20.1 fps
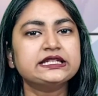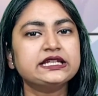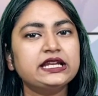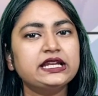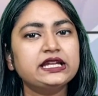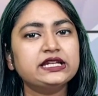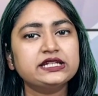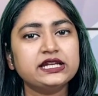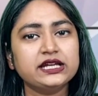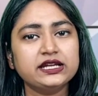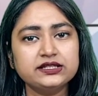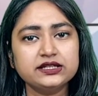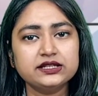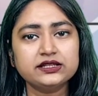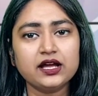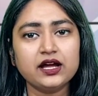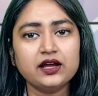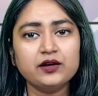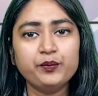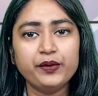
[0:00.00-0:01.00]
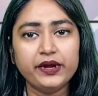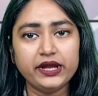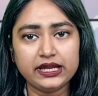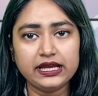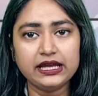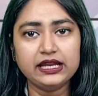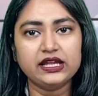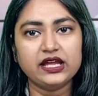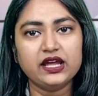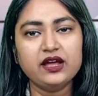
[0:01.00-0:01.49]
ছেলে শেহজাদ খান
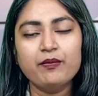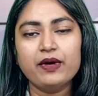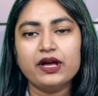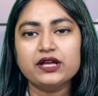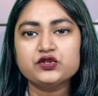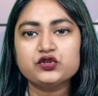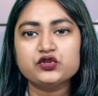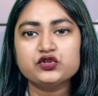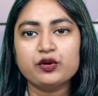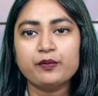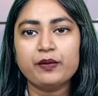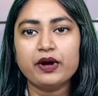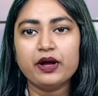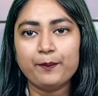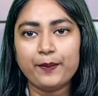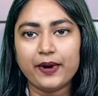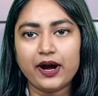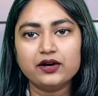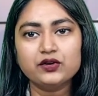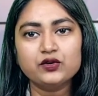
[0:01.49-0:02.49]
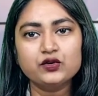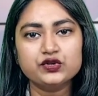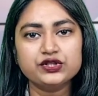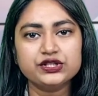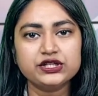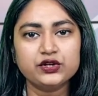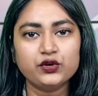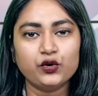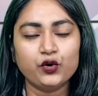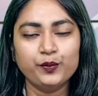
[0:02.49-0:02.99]
বীরকে নিয়ে ব্যস্ত সময় পার
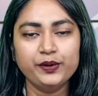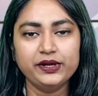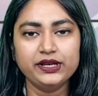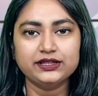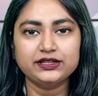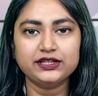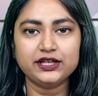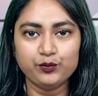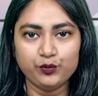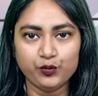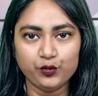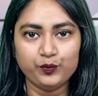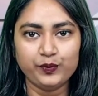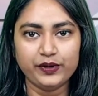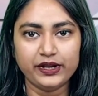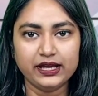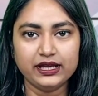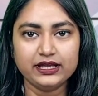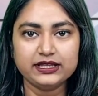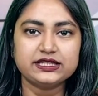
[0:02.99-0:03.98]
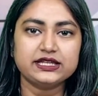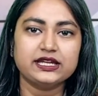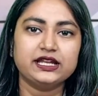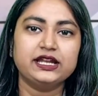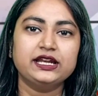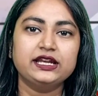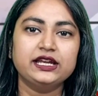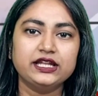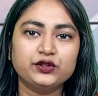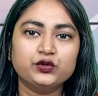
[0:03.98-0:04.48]
করছেন অভিনেত্রী বুবলি
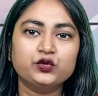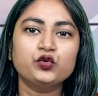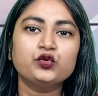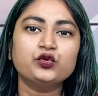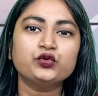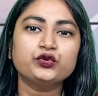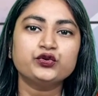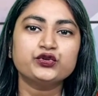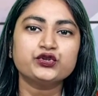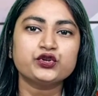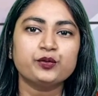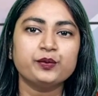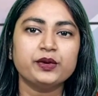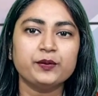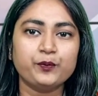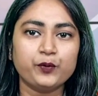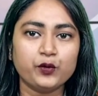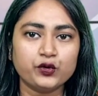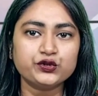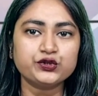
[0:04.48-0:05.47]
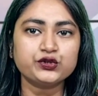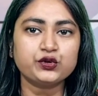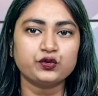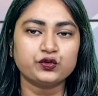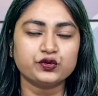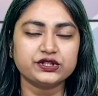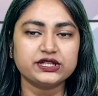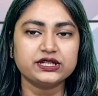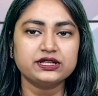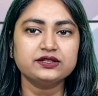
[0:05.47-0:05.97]
ছেলের নিত্য নতুন ছবি পোস্ট
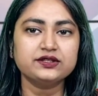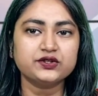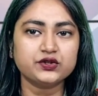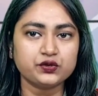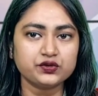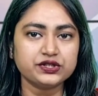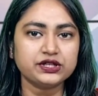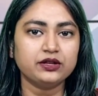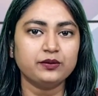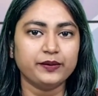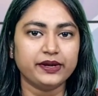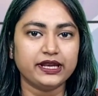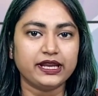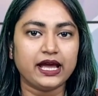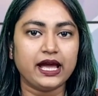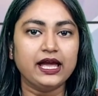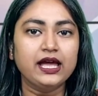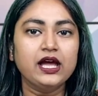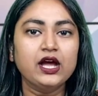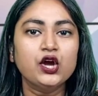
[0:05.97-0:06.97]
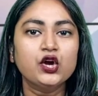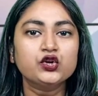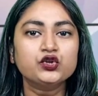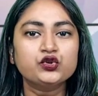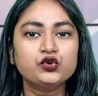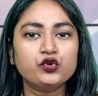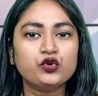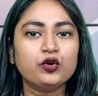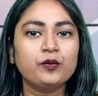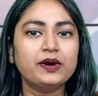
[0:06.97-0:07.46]
করছেন সোশ্যাল মিডিয়ায়
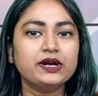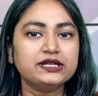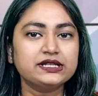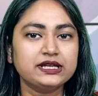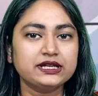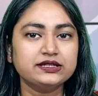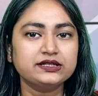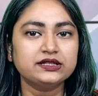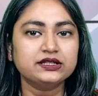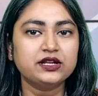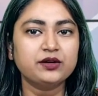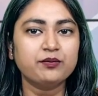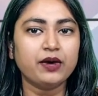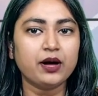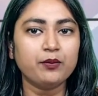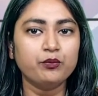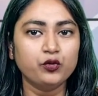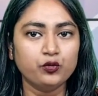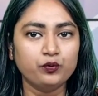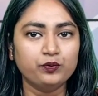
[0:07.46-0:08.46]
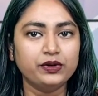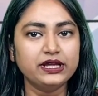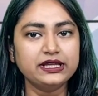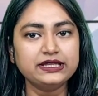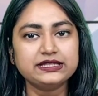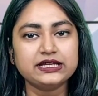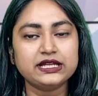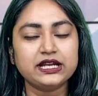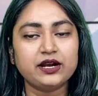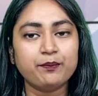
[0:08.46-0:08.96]
শুক্রবার শেহজাদের মা বুবলি
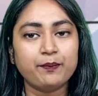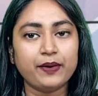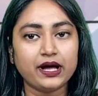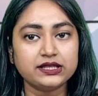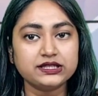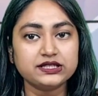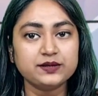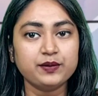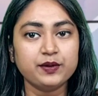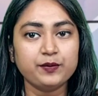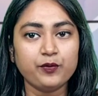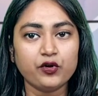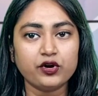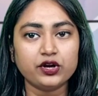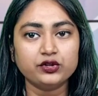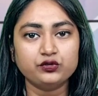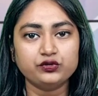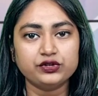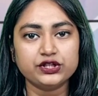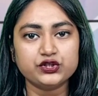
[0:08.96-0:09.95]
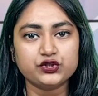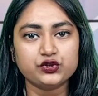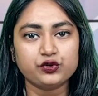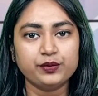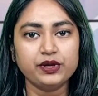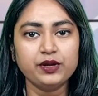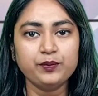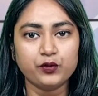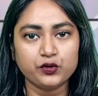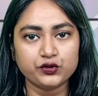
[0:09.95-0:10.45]
ছেলের পাঞ্জাবি পরা দুটি
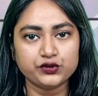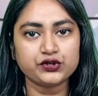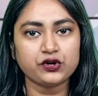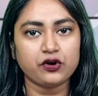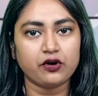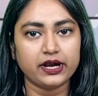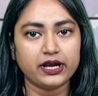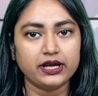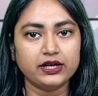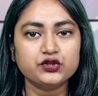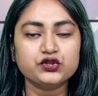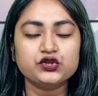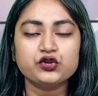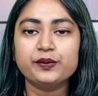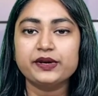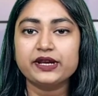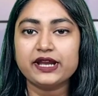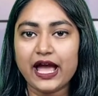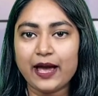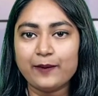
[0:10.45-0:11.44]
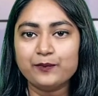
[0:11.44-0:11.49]
ছবি পোস্ট করেন ছবির